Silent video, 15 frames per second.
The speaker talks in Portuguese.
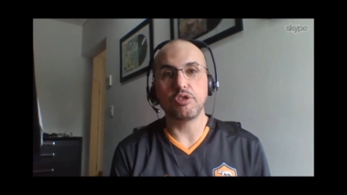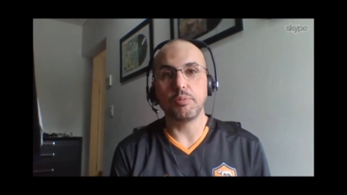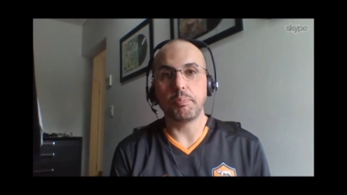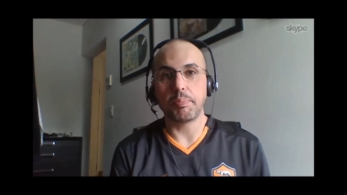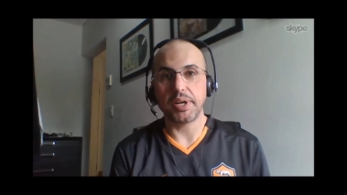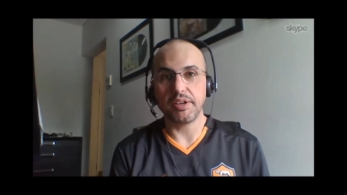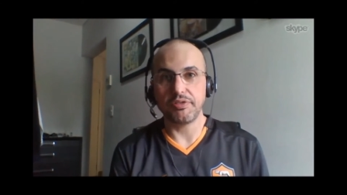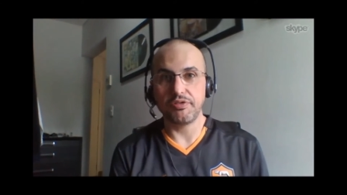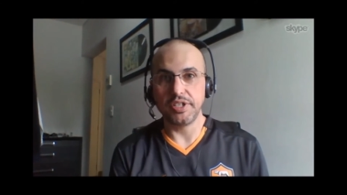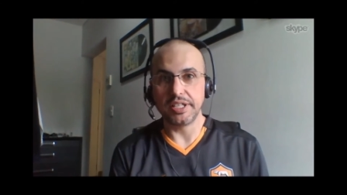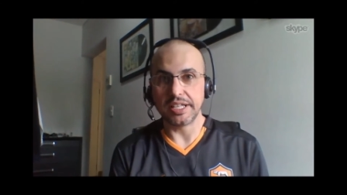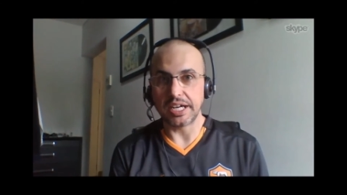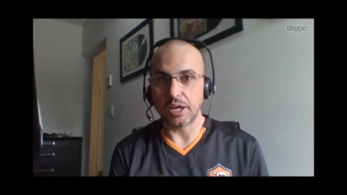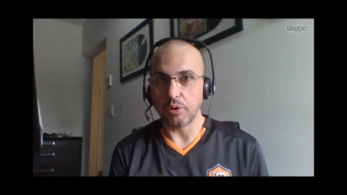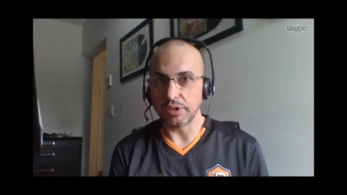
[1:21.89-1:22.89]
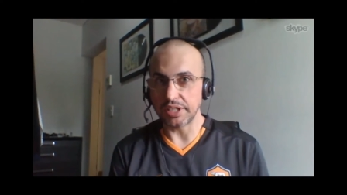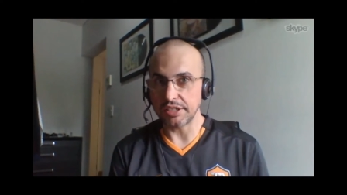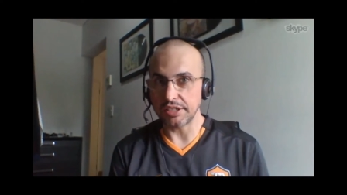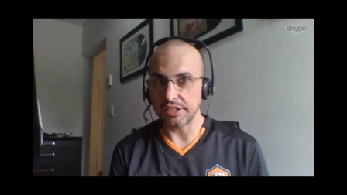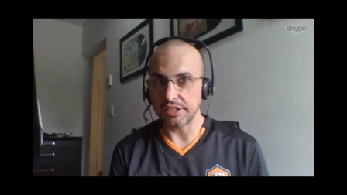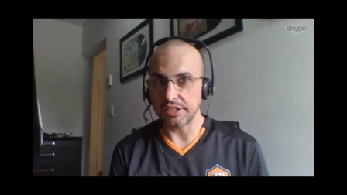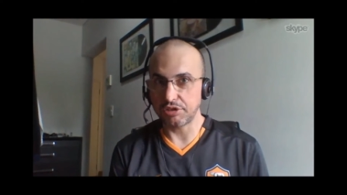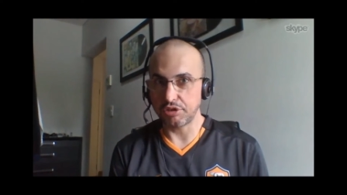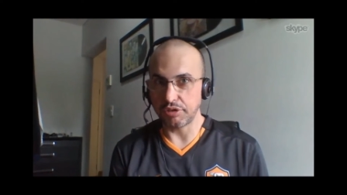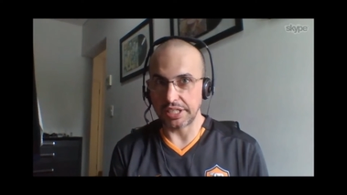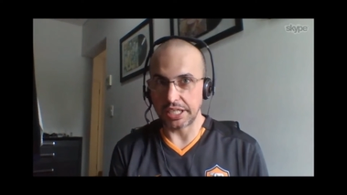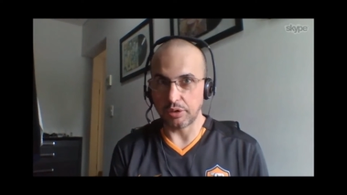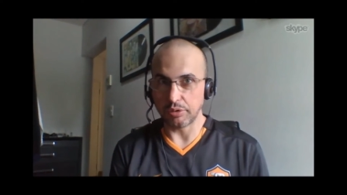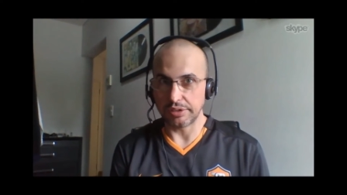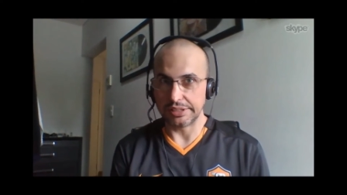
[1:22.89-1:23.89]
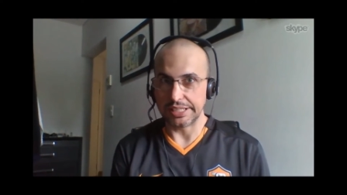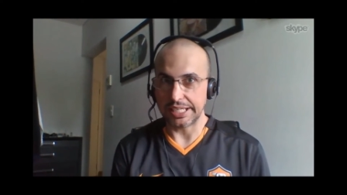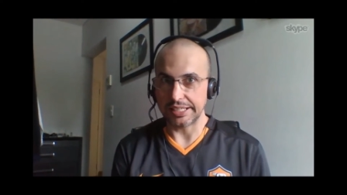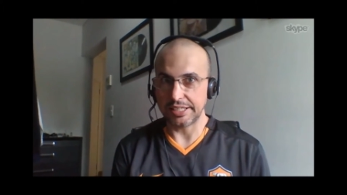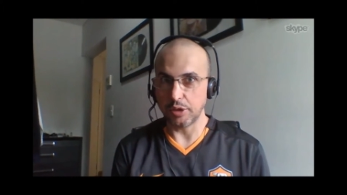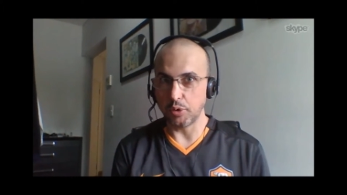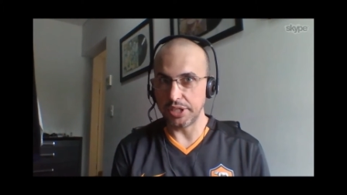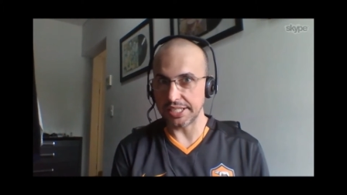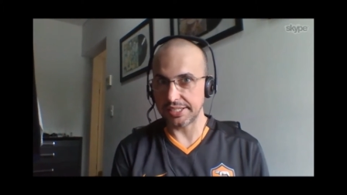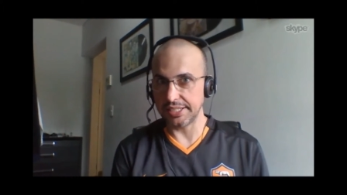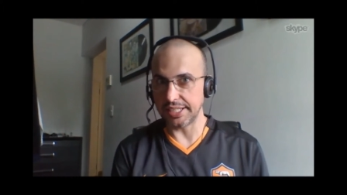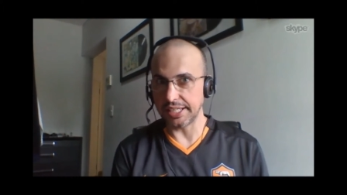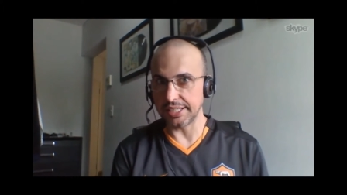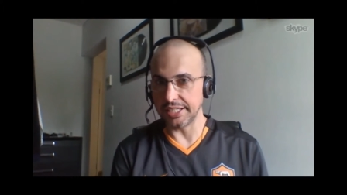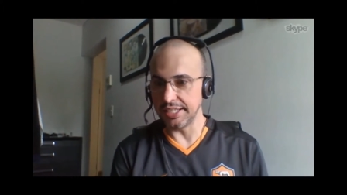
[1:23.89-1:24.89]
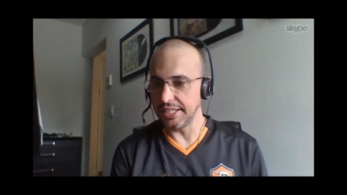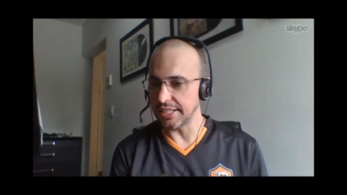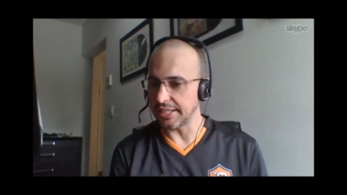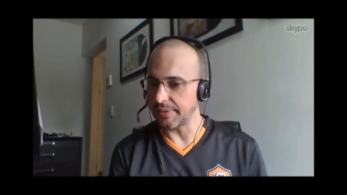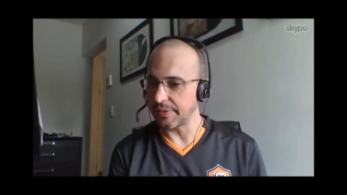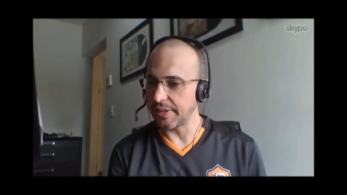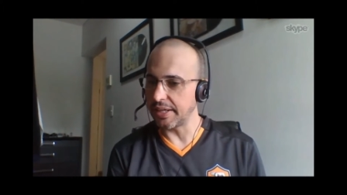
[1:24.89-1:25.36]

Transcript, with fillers: para a final nacional da categoria cidadania